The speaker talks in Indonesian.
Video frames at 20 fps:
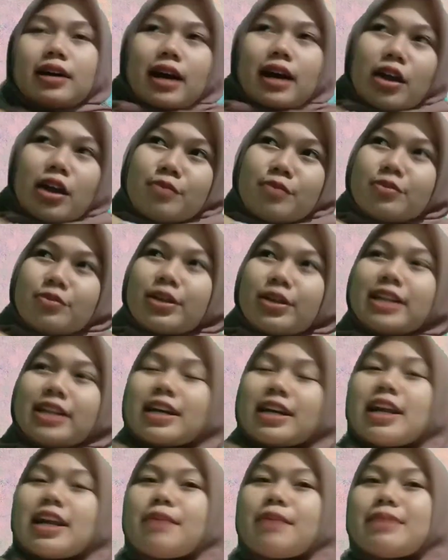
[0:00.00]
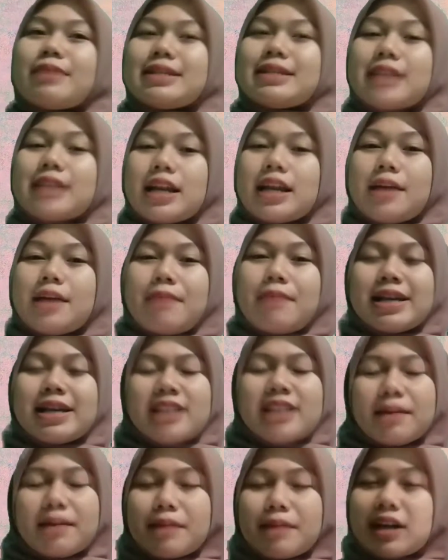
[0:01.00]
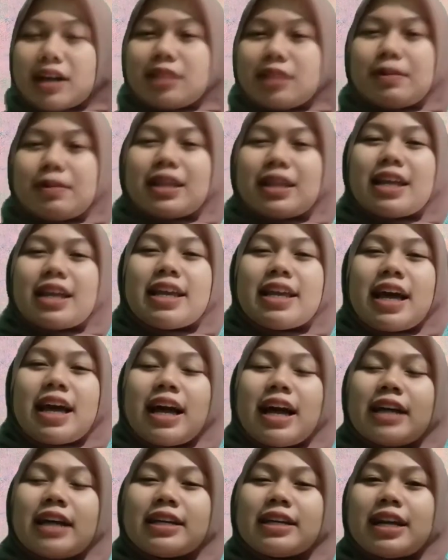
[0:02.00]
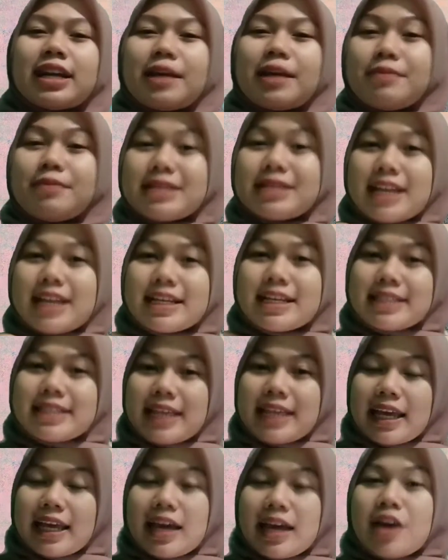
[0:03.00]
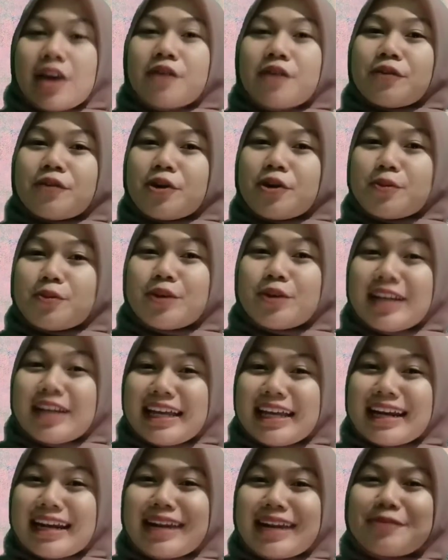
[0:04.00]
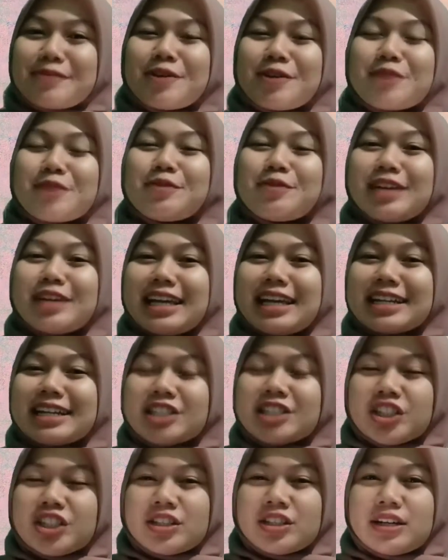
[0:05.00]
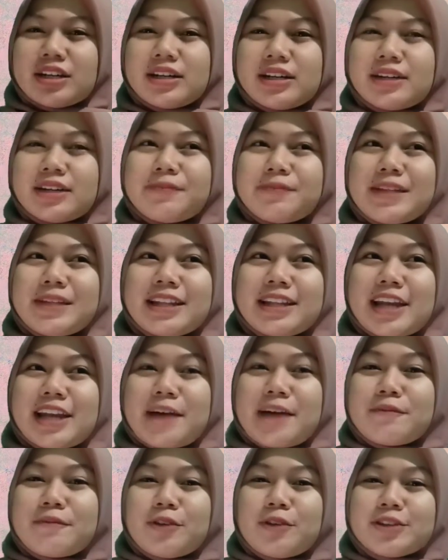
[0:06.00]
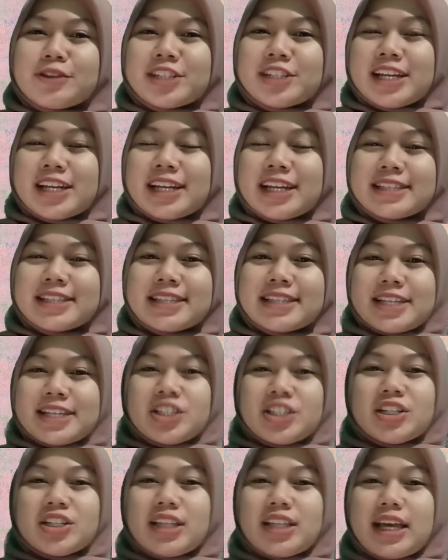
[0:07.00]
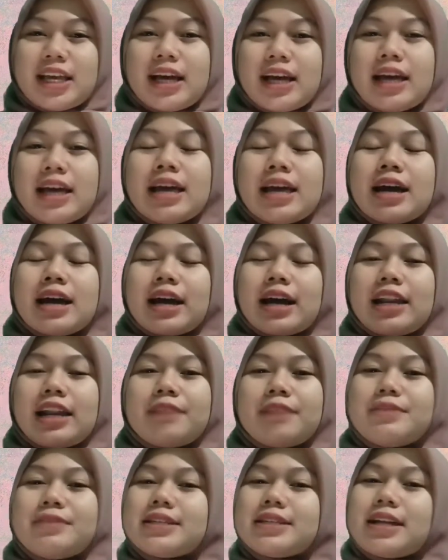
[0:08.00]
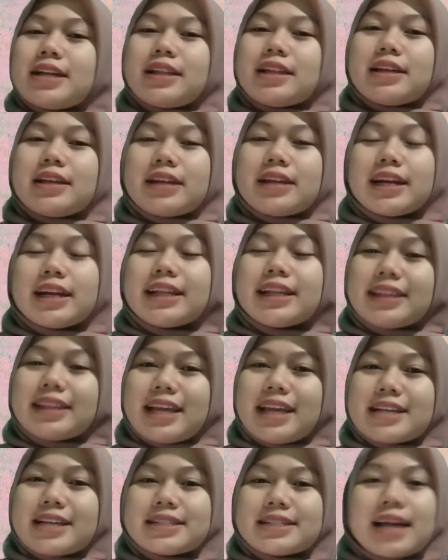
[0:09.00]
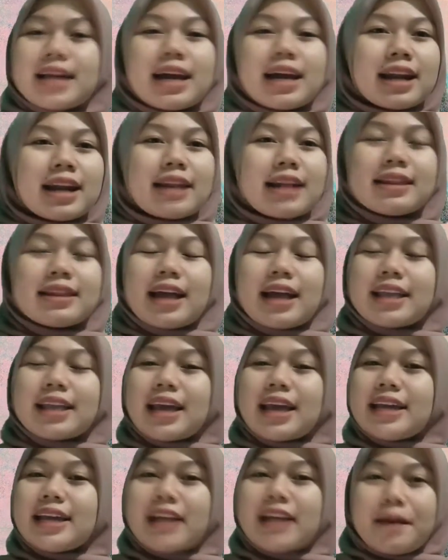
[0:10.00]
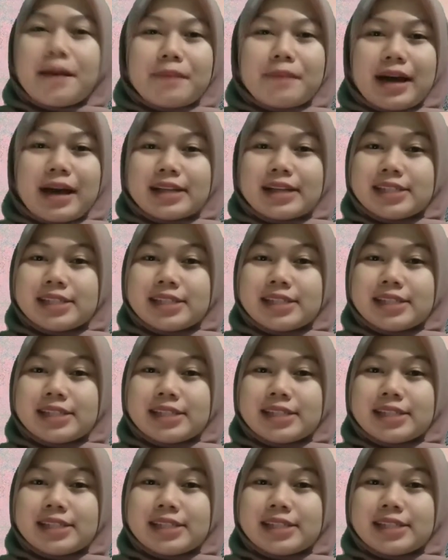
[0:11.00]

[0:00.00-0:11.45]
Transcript: kalau mungkin kalian masih ada banyak banget pertanyaan, kalian bisa isi formulir formulir uh, Fitria Vlog Sharing Session ya. Kalian bisa kritik, saran, tanyain apa